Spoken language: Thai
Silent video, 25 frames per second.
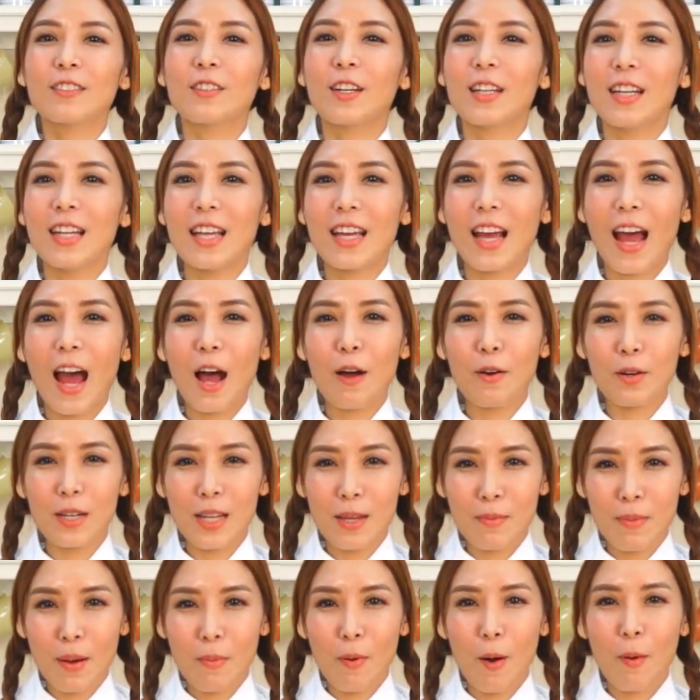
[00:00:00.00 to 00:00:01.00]
วัสดีค่ะวัน
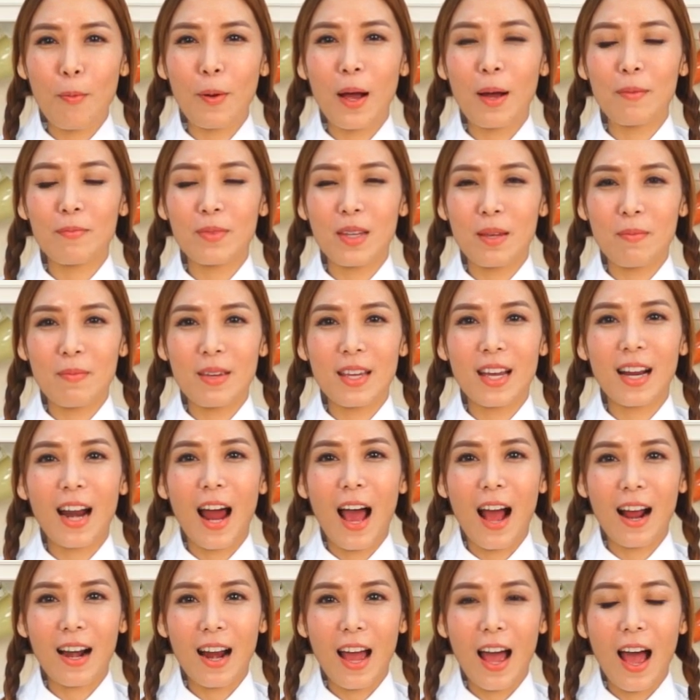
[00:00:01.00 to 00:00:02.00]
นี้มาพบกับนิมอีกค
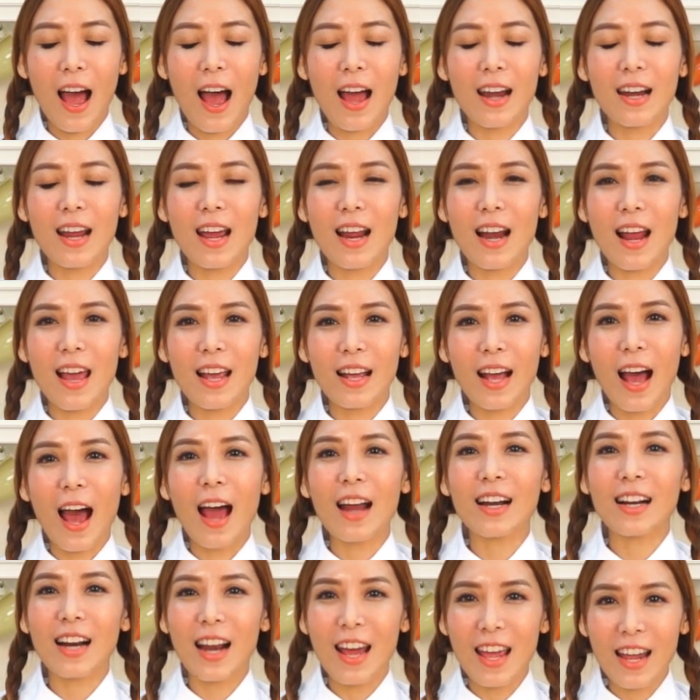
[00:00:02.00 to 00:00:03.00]
รั้งนะคะ ในราย
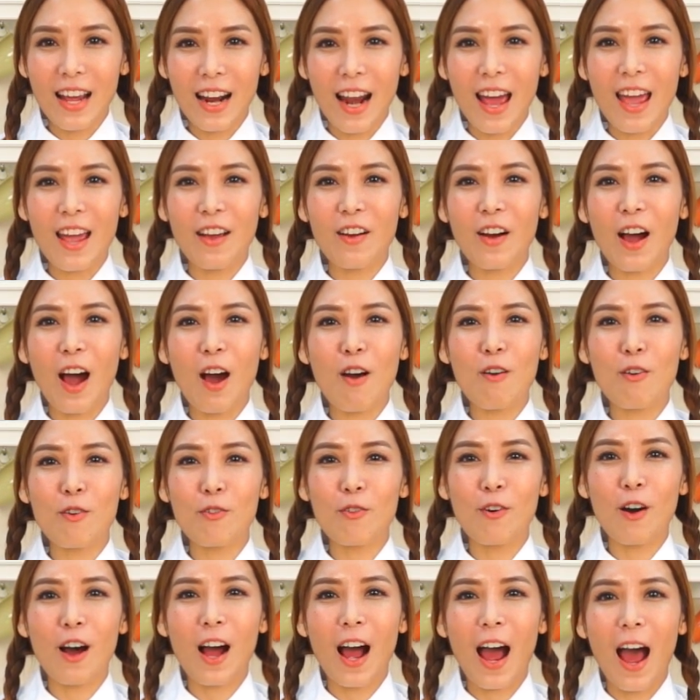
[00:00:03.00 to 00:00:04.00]
การใครๆก็เข้า
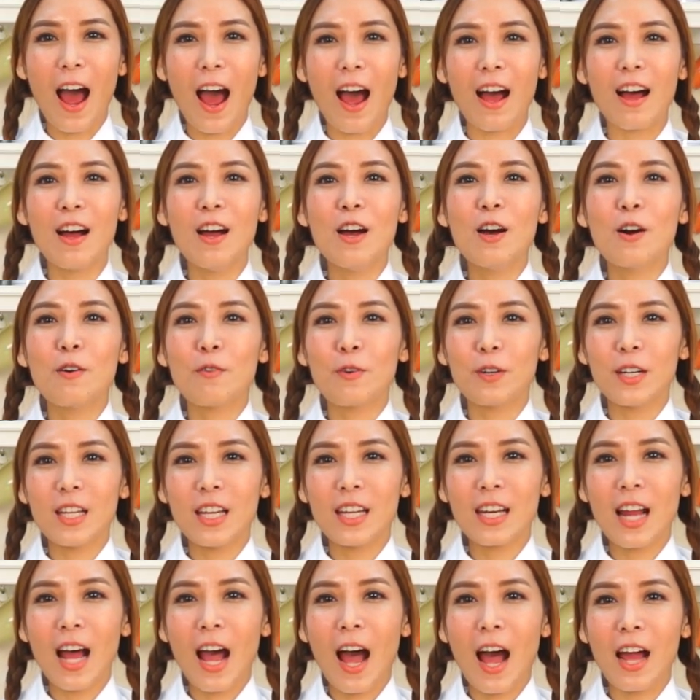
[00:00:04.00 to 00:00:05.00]
ครัวค่ะ วัน
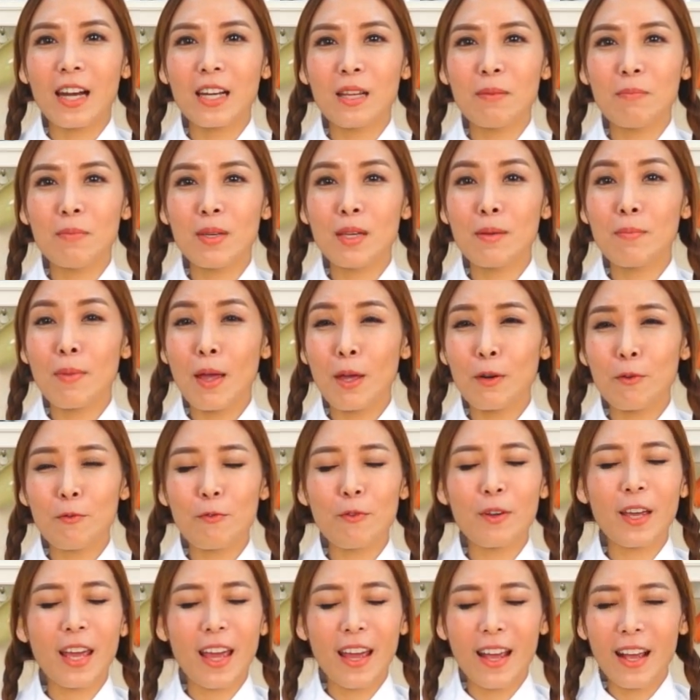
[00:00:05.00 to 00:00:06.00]
นี้นะคะนิมมีเม
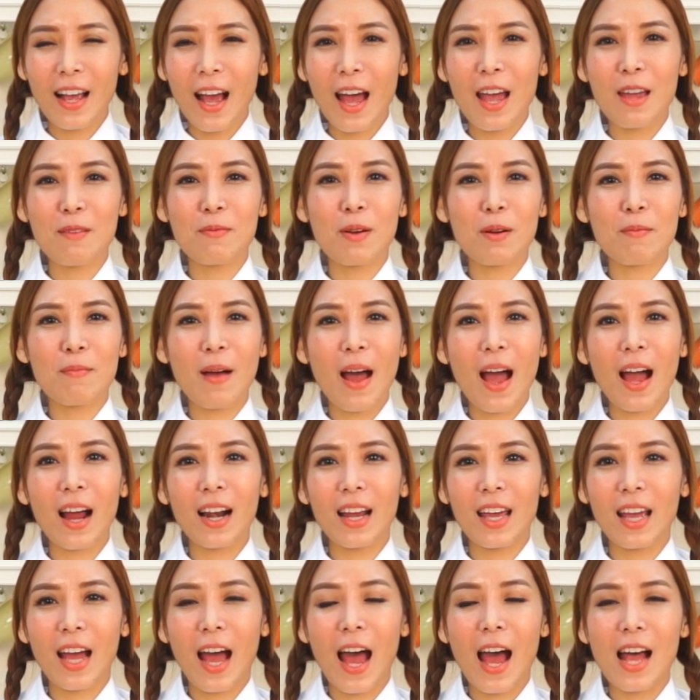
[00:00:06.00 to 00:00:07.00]
นูเก๋ไก่มา
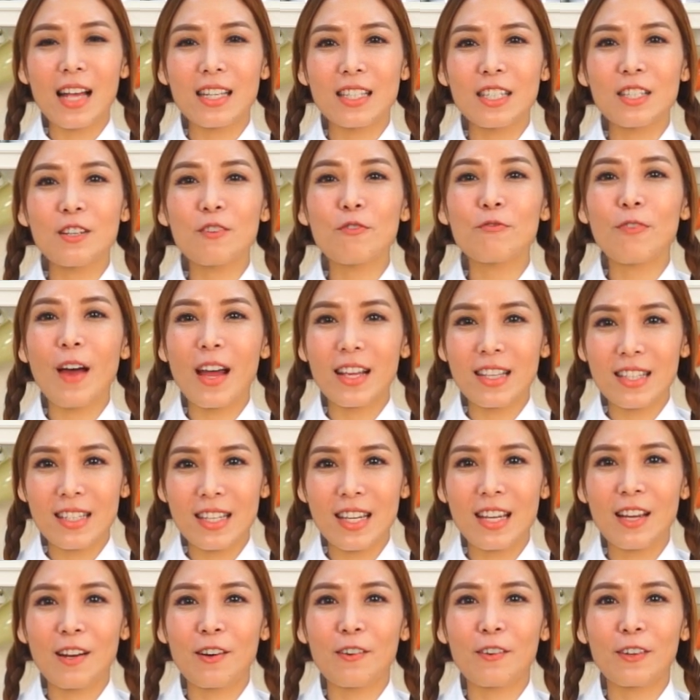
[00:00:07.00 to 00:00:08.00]
กๆเลยค่ะ ชื่อแฟน
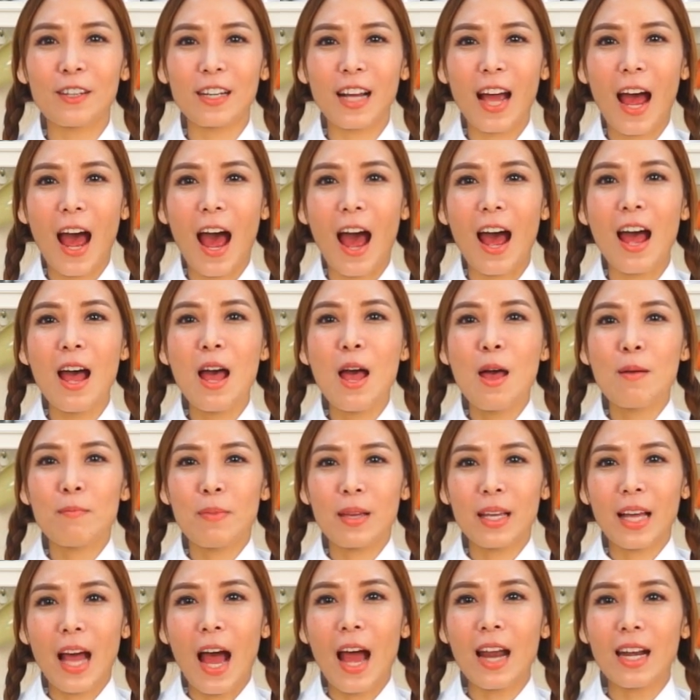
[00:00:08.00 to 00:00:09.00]
ซีโคนค่ะ
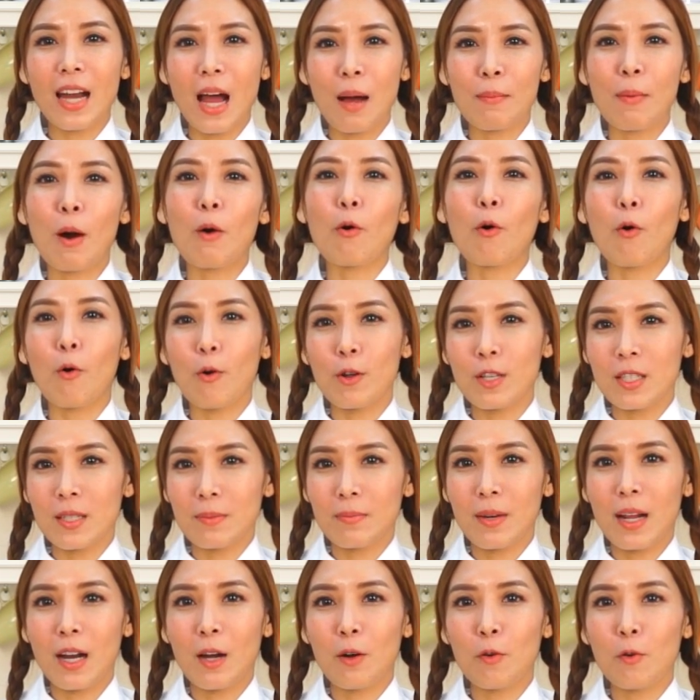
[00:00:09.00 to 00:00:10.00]
เป็นการนำเอาโคน
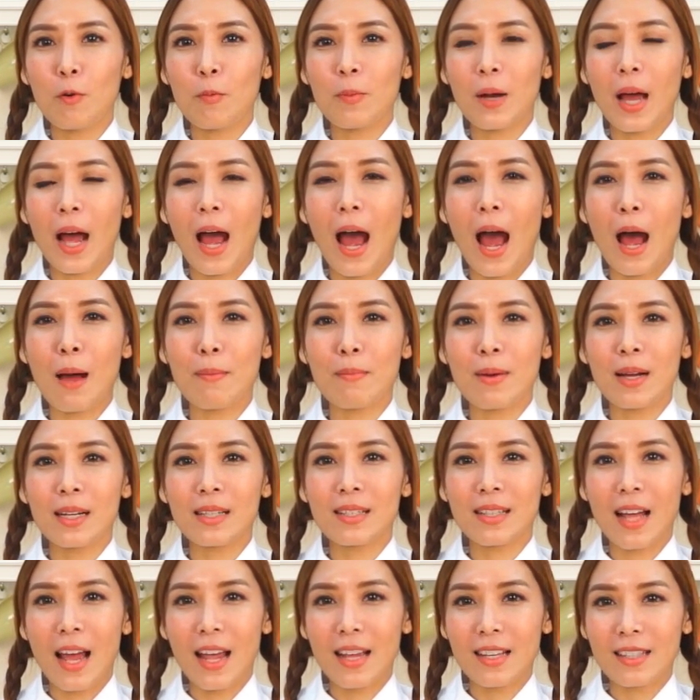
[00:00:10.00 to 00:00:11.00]
สำเร็จรูปนะคะ มา
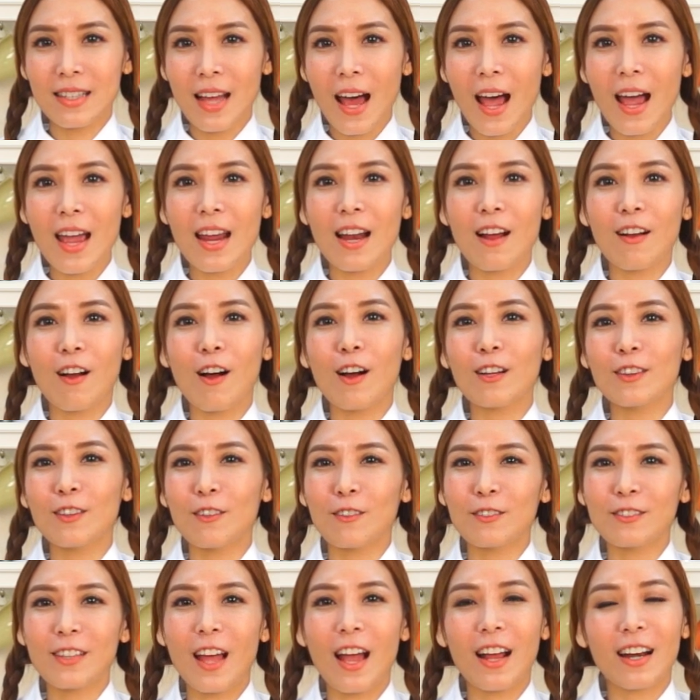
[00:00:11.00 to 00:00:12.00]
ใส่ไส้แล้วก็
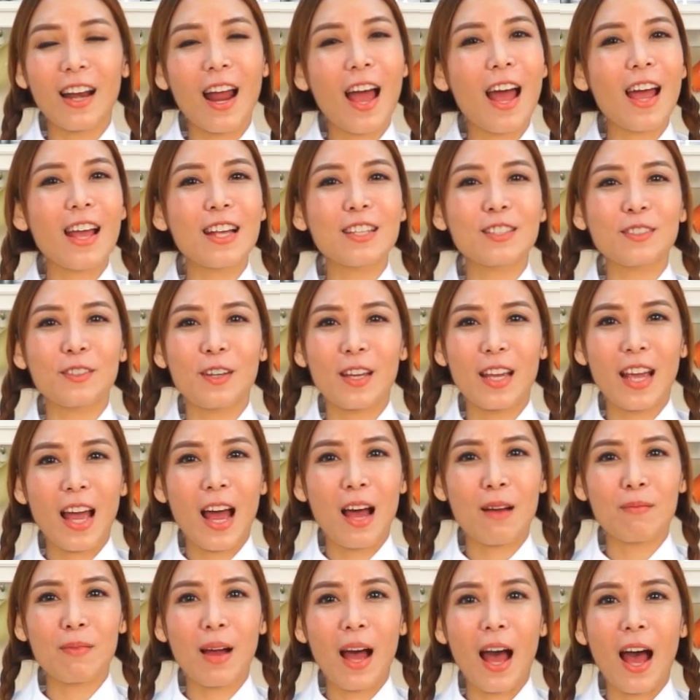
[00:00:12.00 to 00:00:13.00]
ตกแต่งหน้าให้สวย
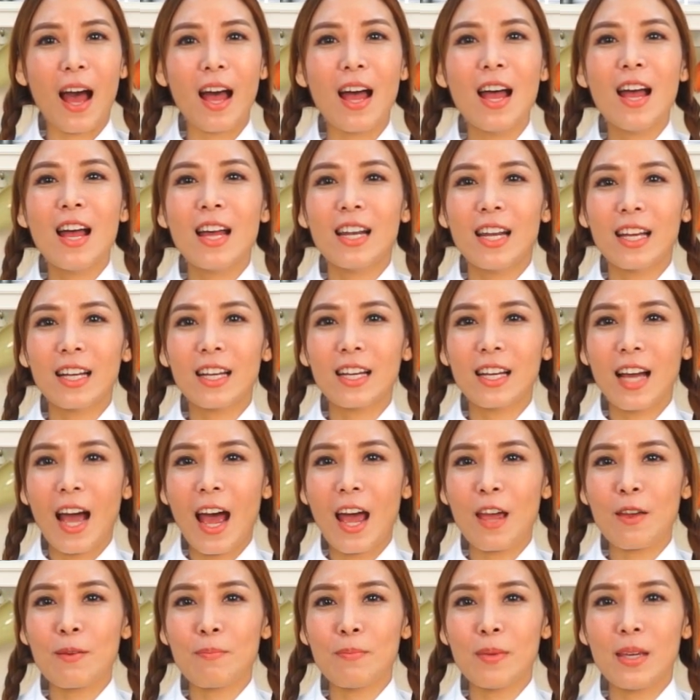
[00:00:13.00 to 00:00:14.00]
งามค่ะถ้าเกิด
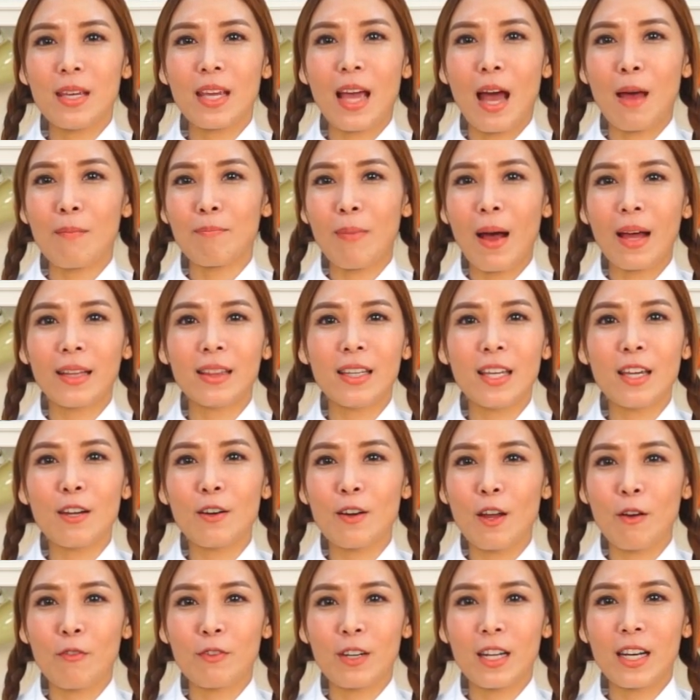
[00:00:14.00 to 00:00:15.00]
ใครมีงานปาร์ตี้
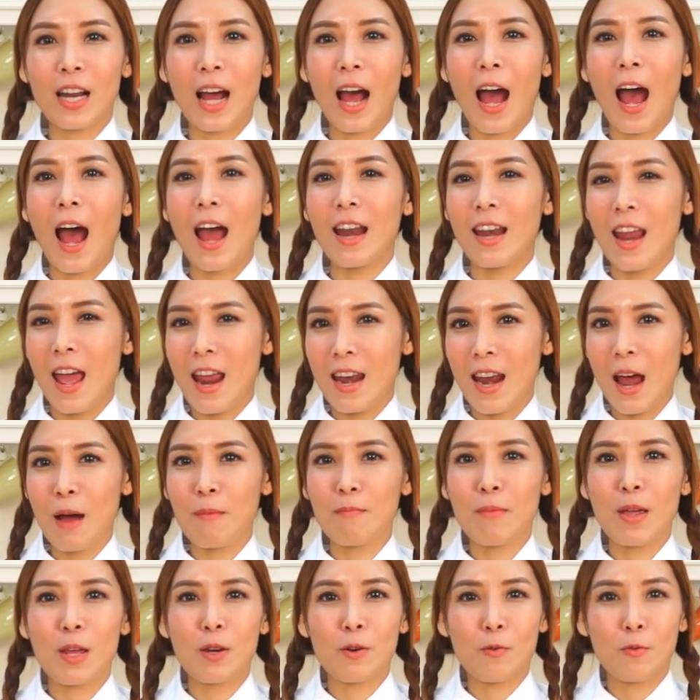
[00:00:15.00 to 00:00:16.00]
เร็วนี้นะคะ แนะ
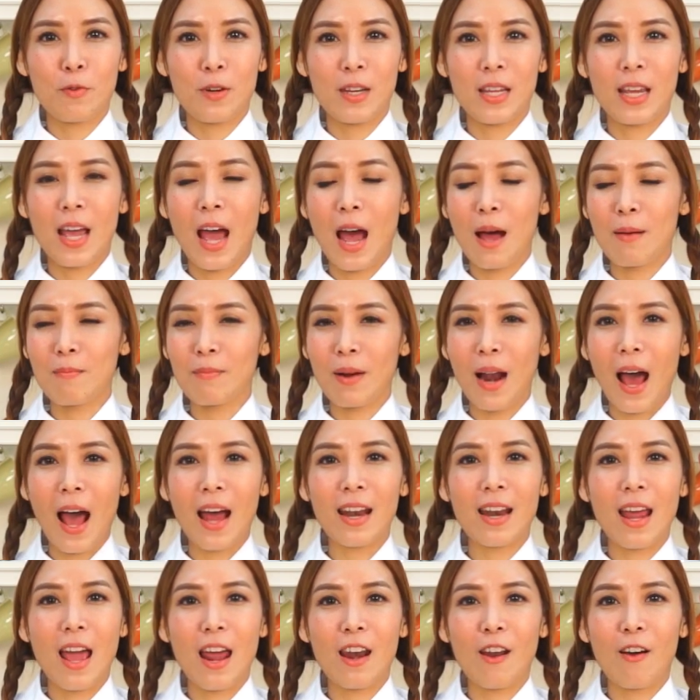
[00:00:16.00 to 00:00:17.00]
นำเมนูนี้ห้ามพลา
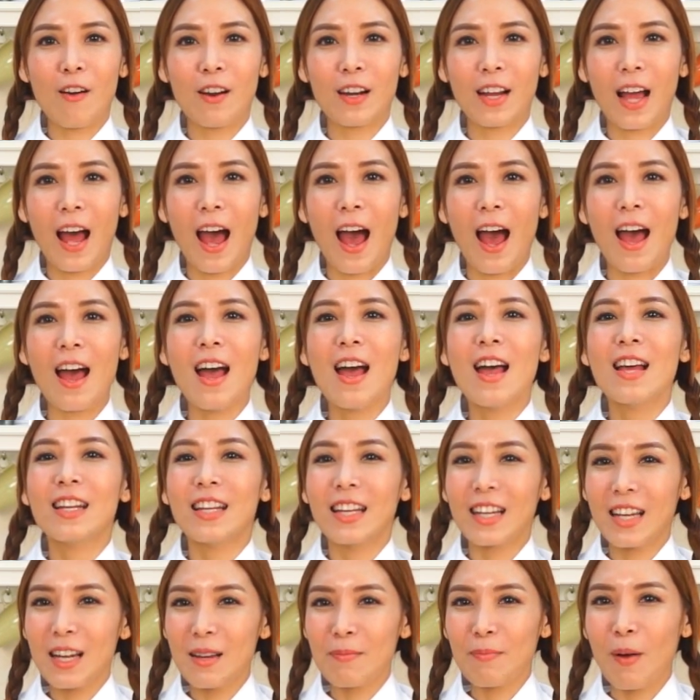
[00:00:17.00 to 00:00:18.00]
ดแน่นอนค่ะ
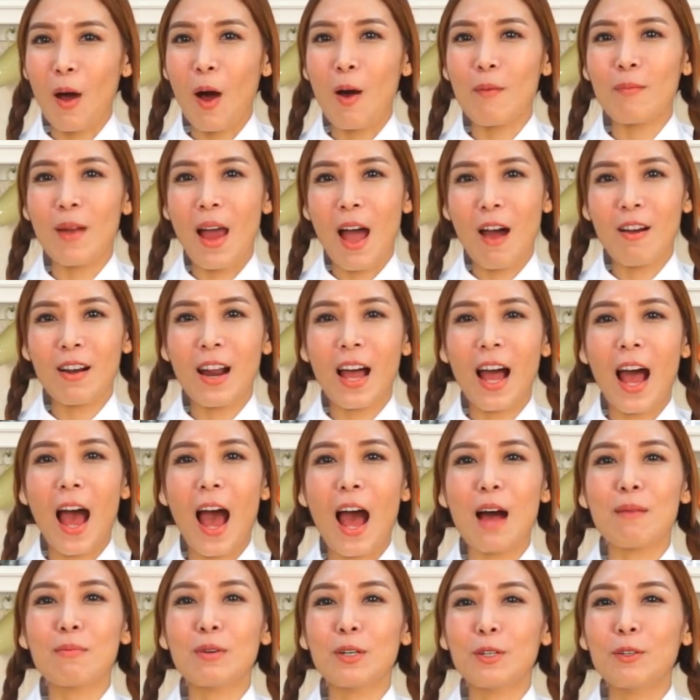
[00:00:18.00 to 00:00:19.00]
ถ้าเกิดพร้อมแล้วนะ
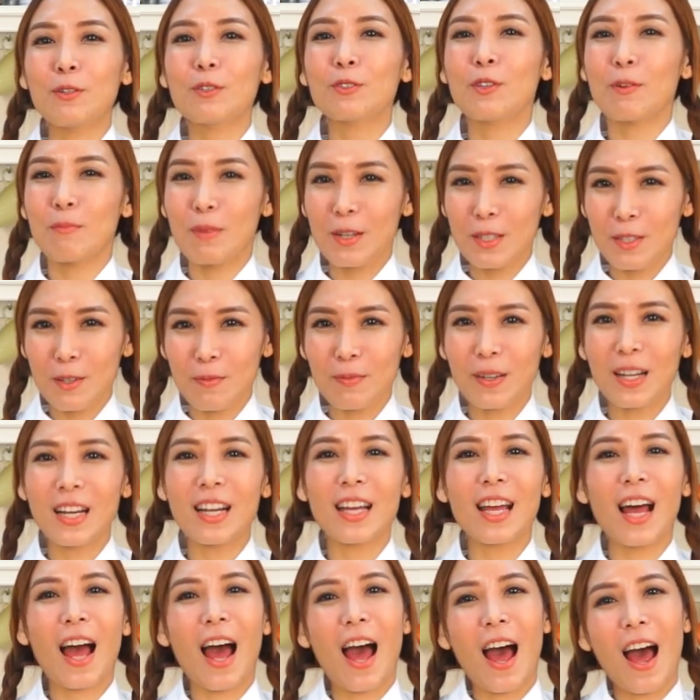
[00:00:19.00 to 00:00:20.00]
คะ มาดูส่วนผสมกัน
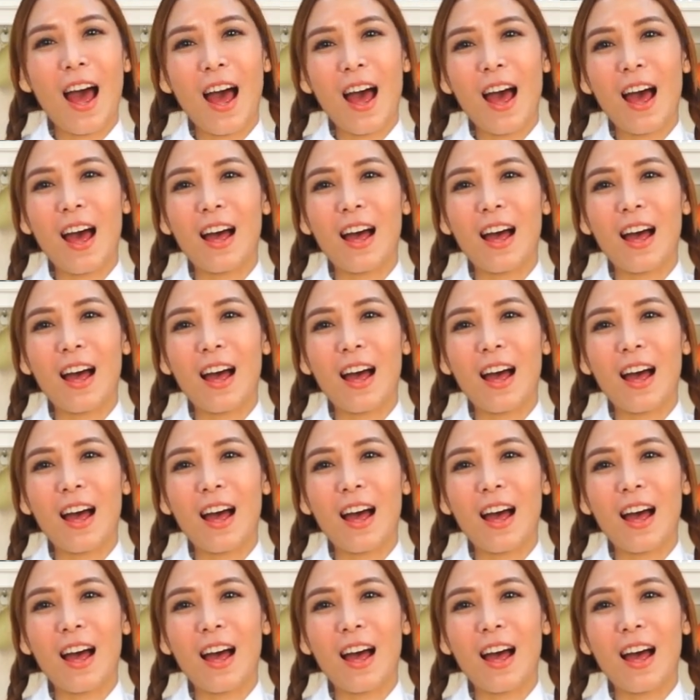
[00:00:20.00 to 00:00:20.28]
เลยค่ะ